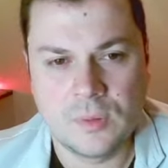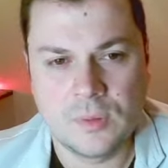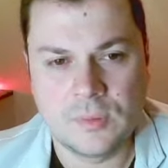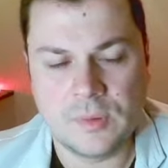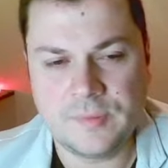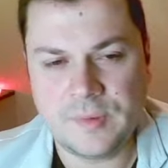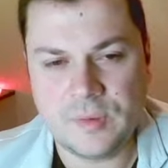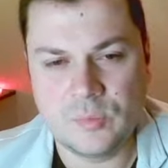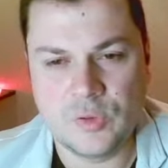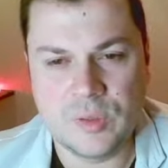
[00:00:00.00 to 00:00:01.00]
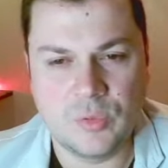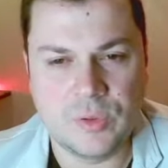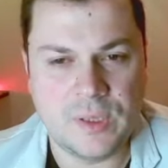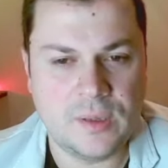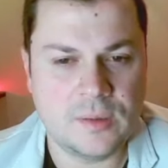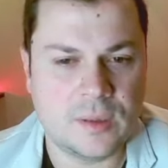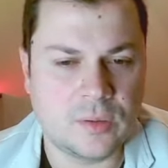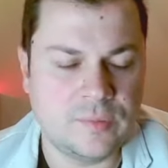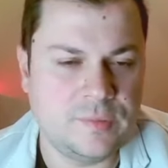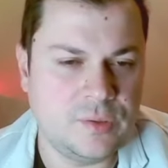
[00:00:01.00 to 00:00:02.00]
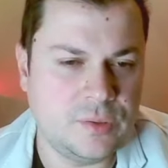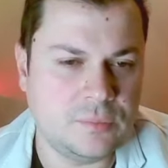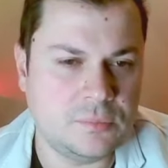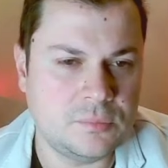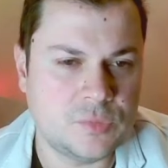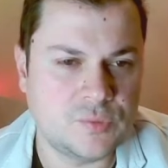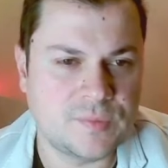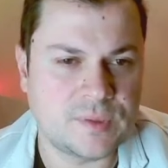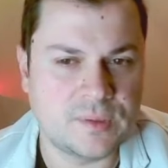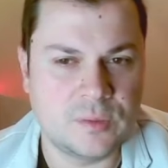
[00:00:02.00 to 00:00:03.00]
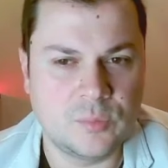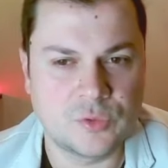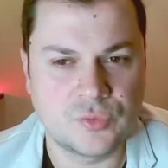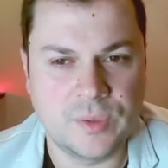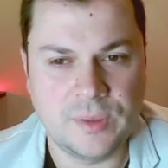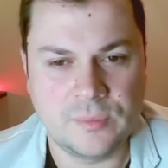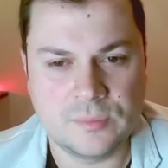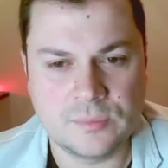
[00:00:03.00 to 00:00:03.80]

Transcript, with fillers: Essayer de me débrouiller. Alors ici, je vais certainement jouer,